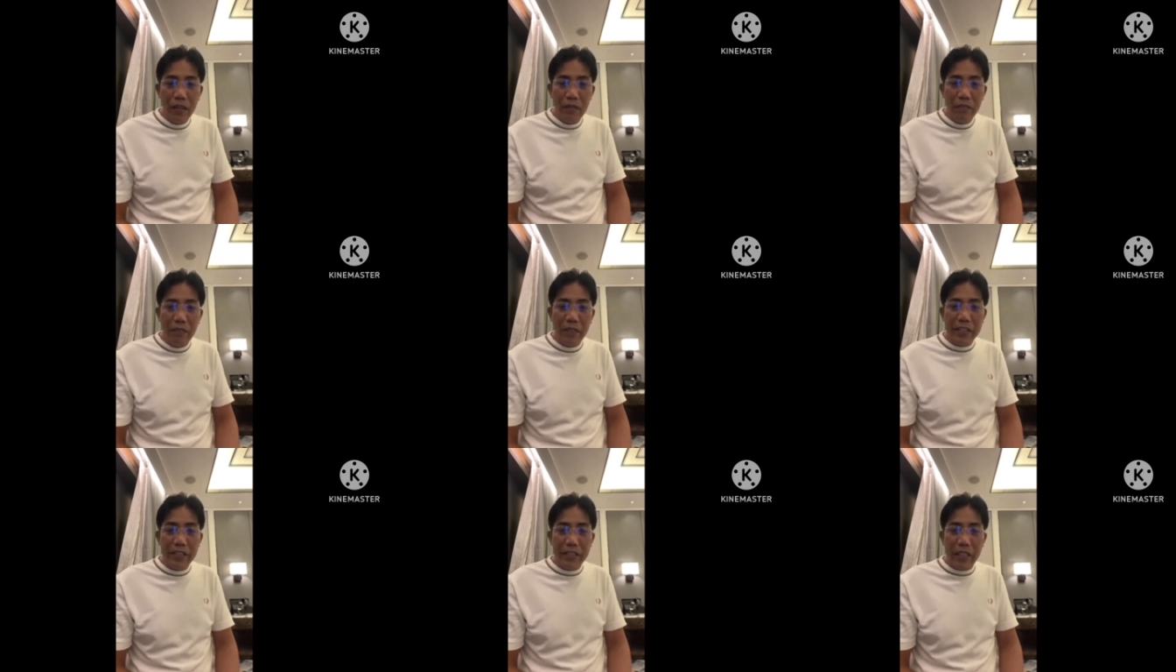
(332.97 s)

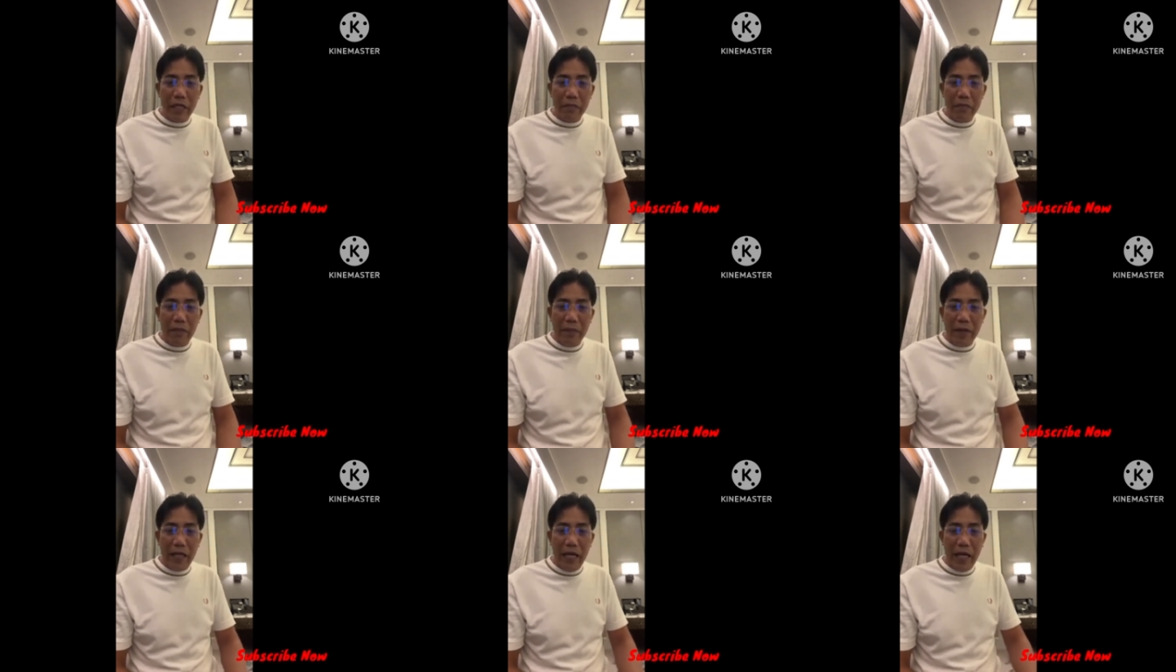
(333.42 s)
Mr.
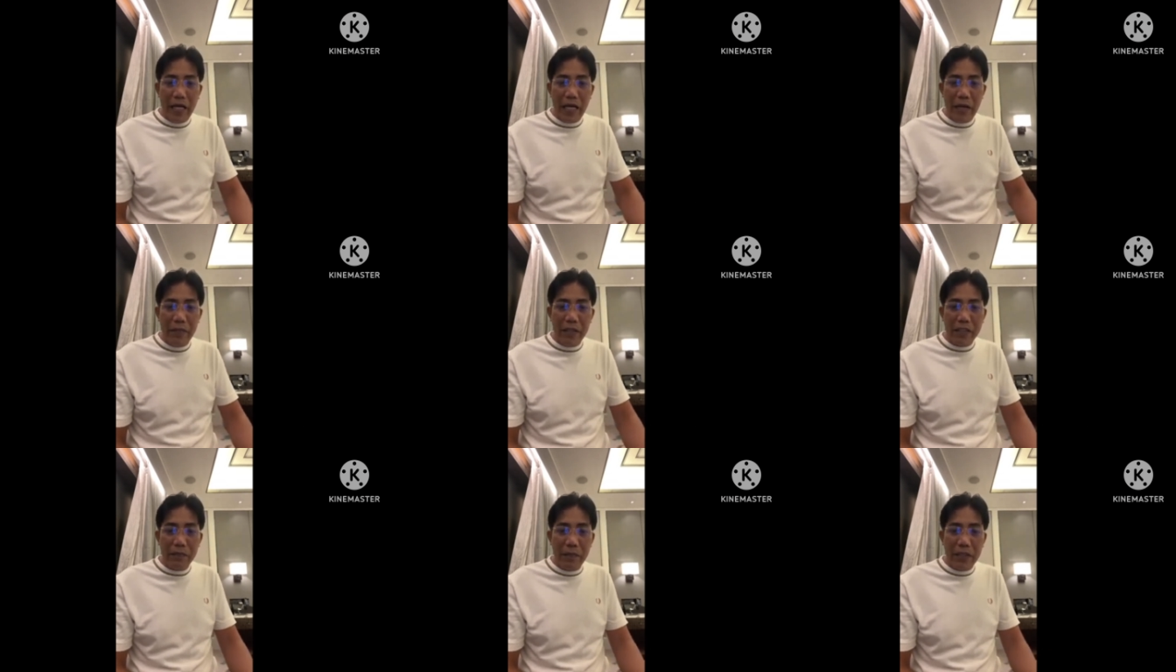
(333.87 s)
Babayaga,
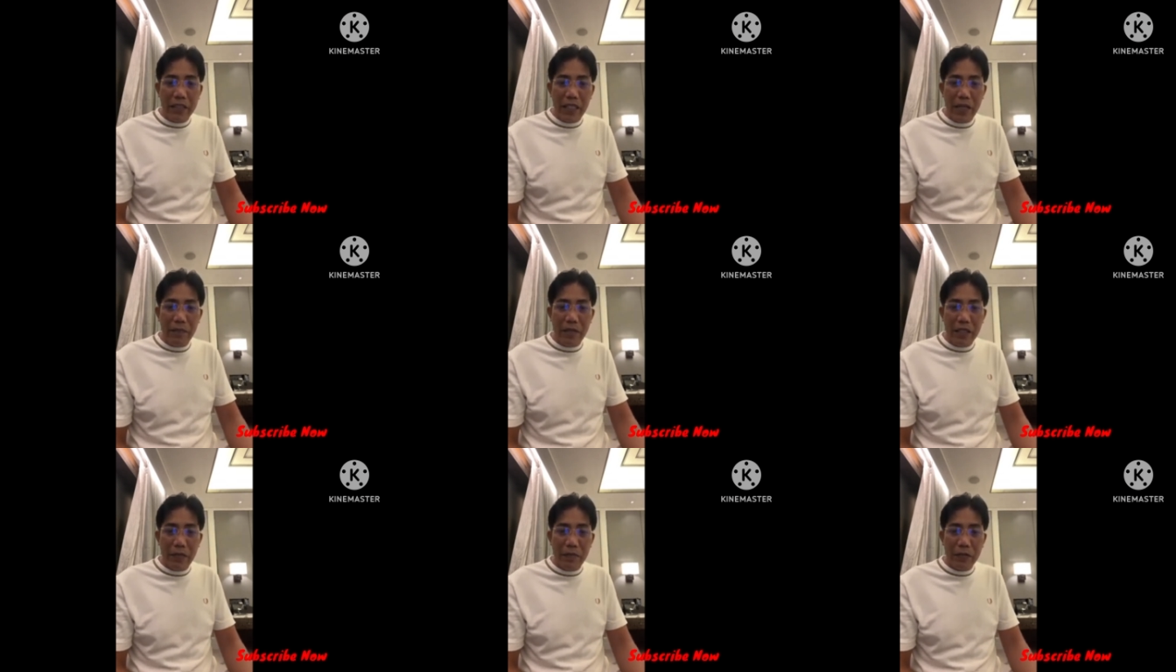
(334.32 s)
mas
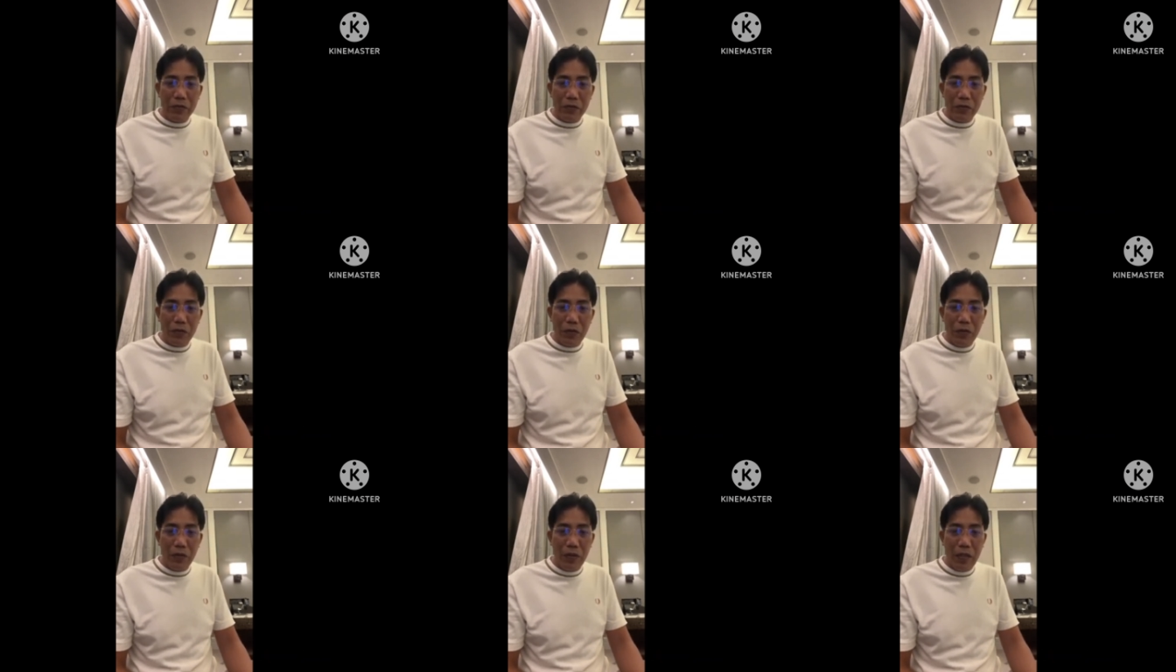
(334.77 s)
madami ka
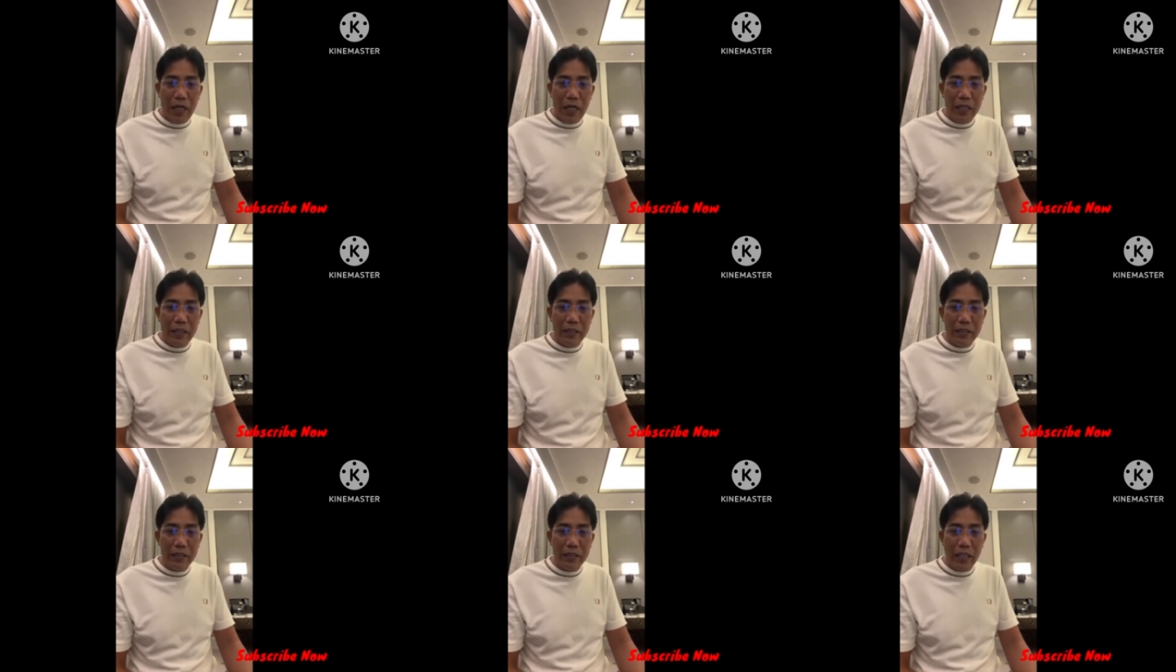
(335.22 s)

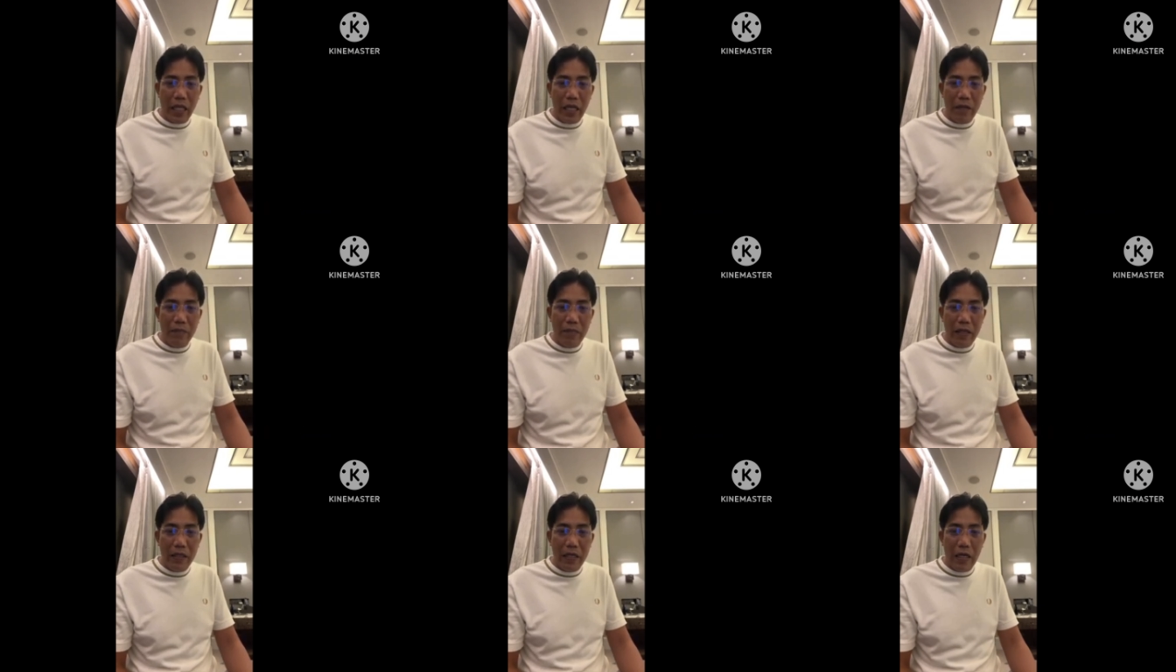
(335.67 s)
patutulungan sa
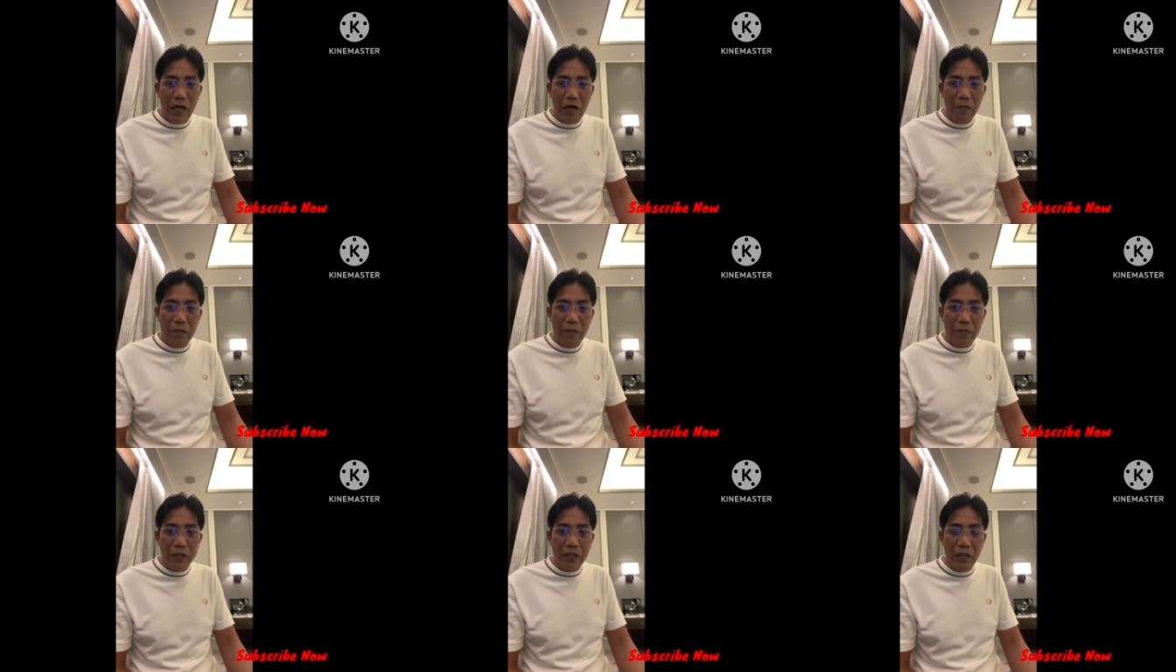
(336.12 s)
ibang
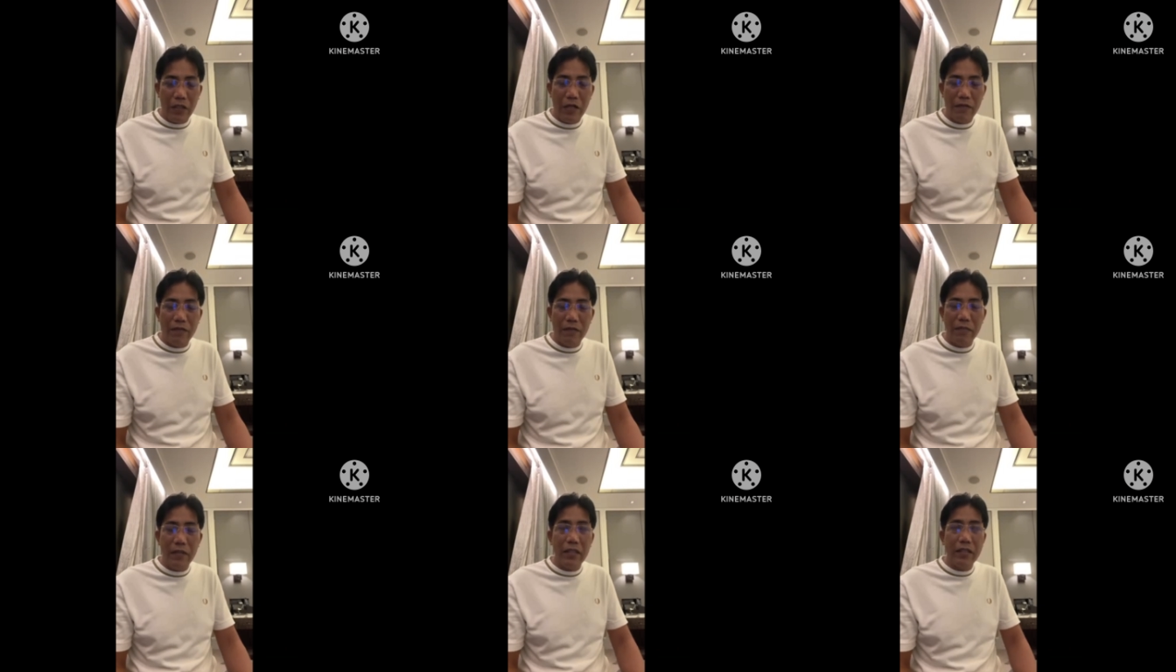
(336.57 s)
nakaupo sa
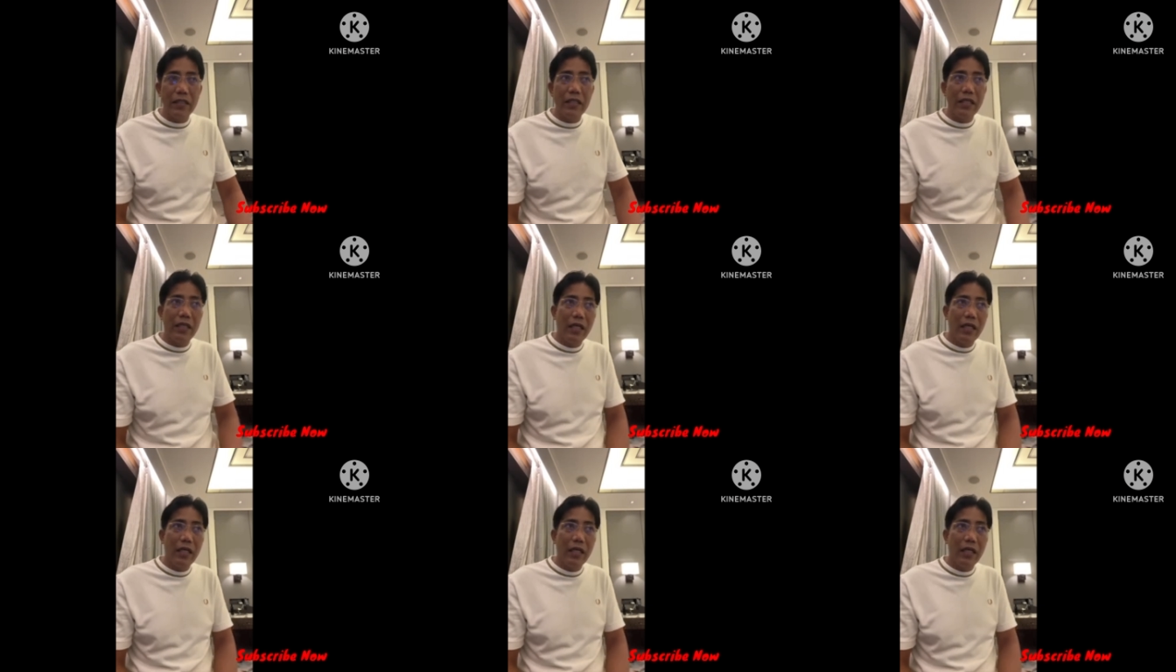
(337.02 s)
government.